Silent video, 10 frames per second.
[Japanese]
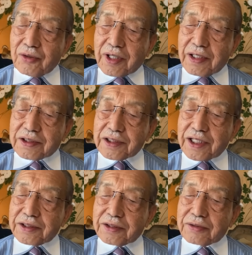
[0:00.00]
経済
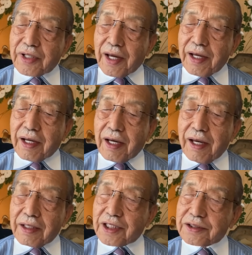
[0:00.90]
30年間
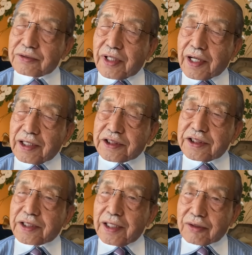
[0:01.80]
衰
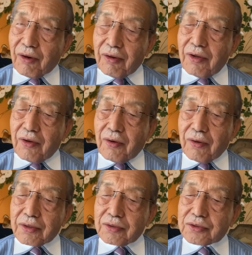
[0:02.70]
退と。い
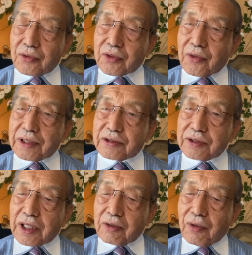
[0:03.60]
う状況が続
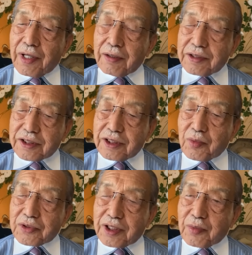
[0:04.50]
いたのは、1に
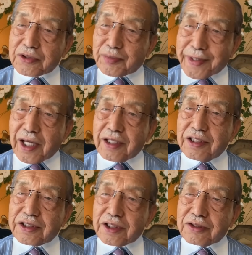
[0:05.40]
も2にも全て
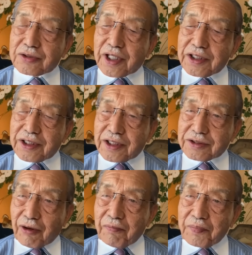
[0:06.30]
日銀の責任で
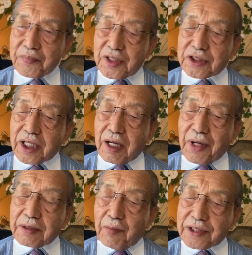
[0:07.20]
すよ。日銀が
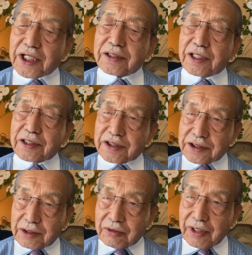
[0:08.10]
間違った
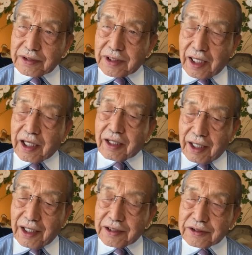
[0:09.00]
政策をやった結
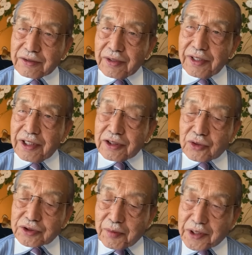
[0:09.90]
果なんですよ。
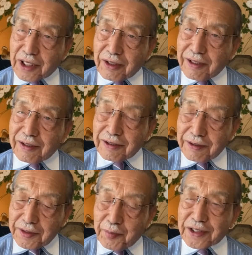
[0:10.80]
そしてまた、
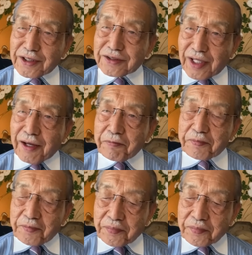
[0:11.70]
今ですね、